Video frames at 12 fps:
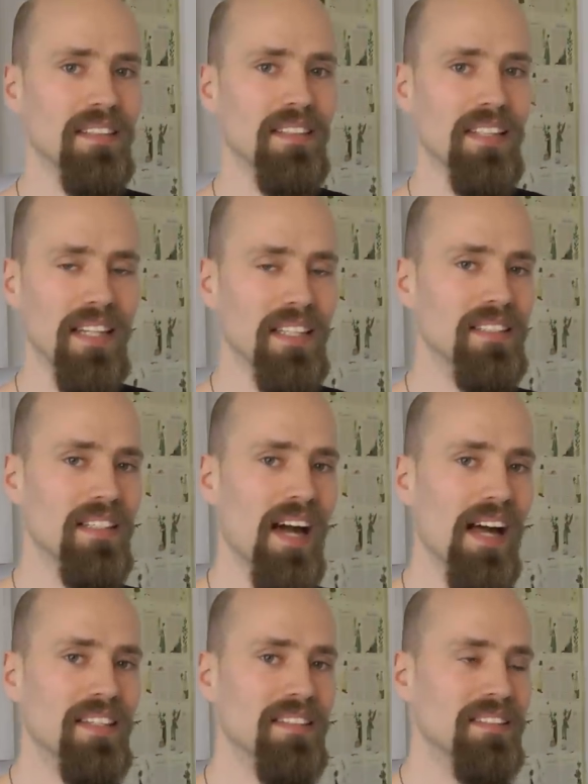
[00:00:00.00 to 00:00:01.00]
gekriegt
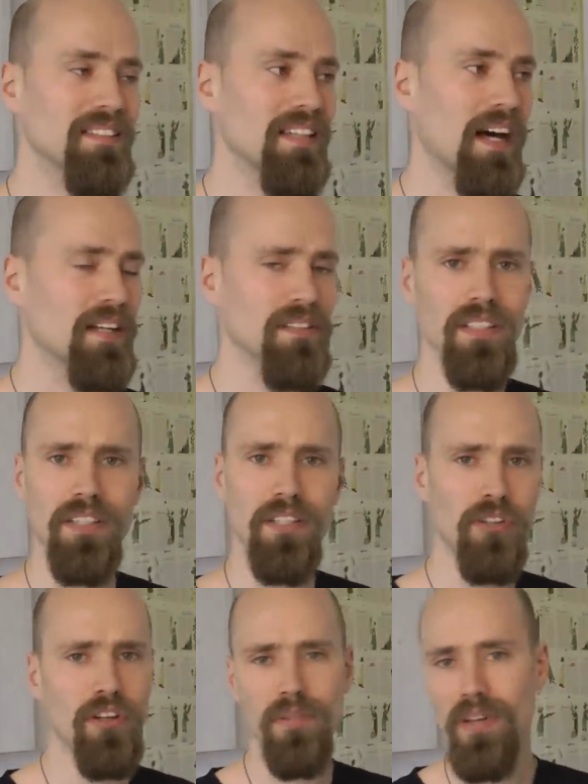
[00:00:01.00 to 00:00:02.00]
hat, dann
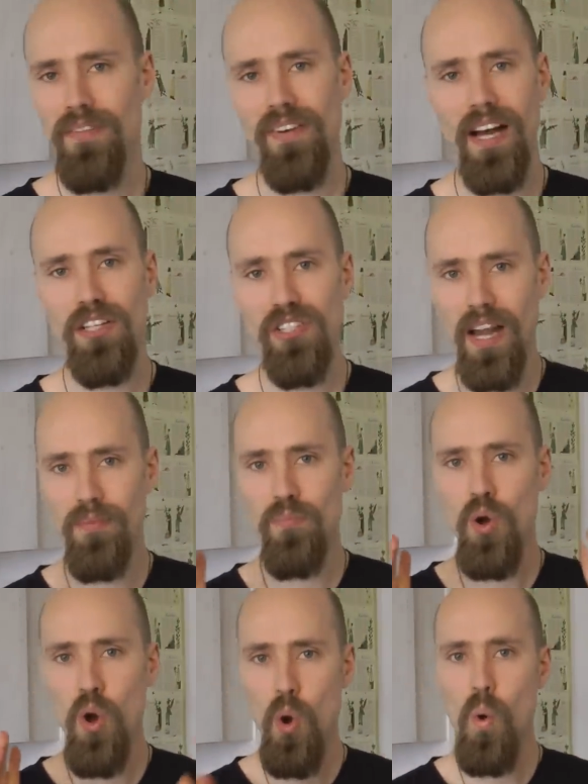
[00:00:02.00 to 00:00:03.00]
äh, könnt ihr mir einfach anschreiben
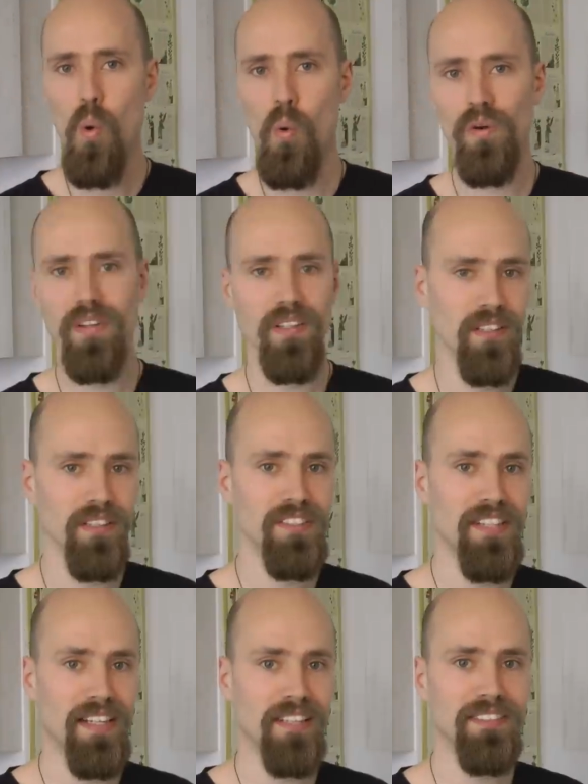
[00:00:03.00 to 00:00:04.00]
und äh, ich
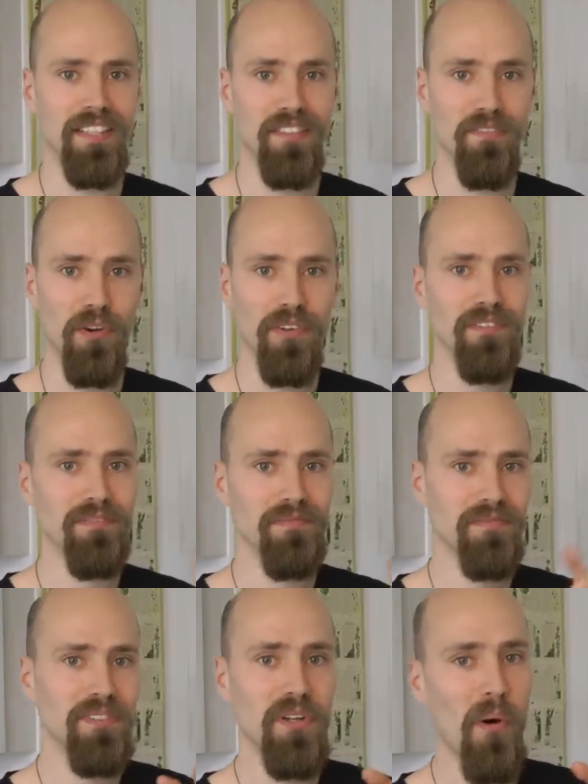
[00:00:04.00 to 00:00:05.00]
sage das dann von
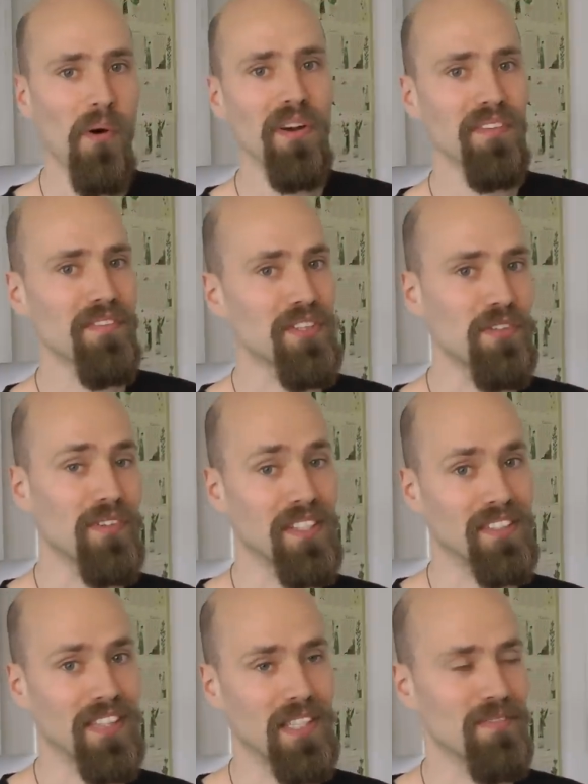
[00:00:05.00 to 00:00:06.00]
eurem Video, wenn
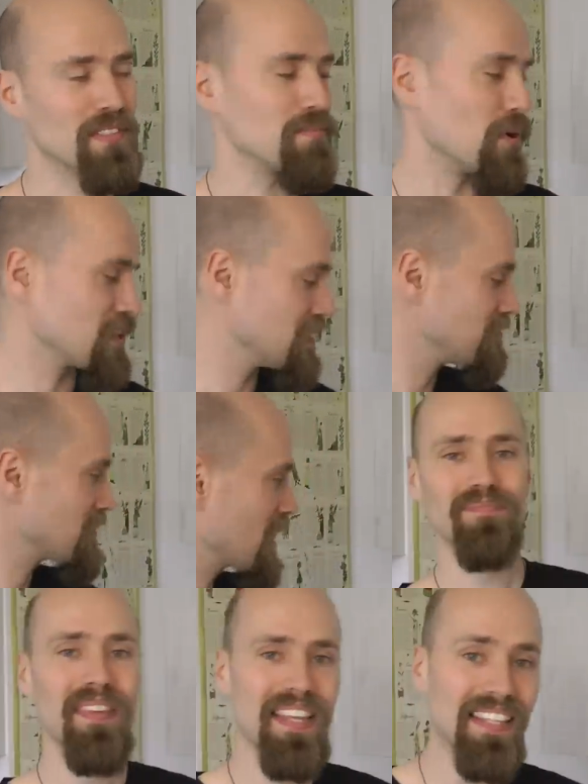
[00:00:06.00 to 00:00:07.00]
ihr es gerne wissen möchtet.
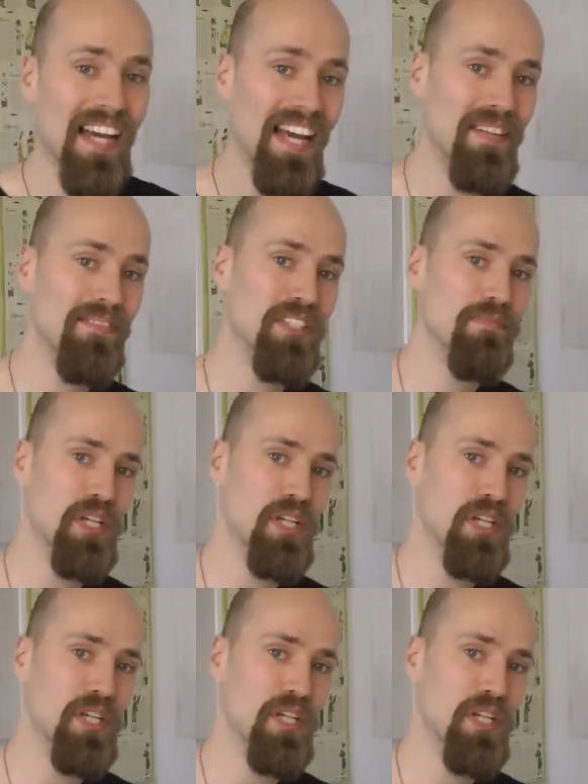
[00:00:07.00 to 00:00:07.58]
Ja, da hätten wir zum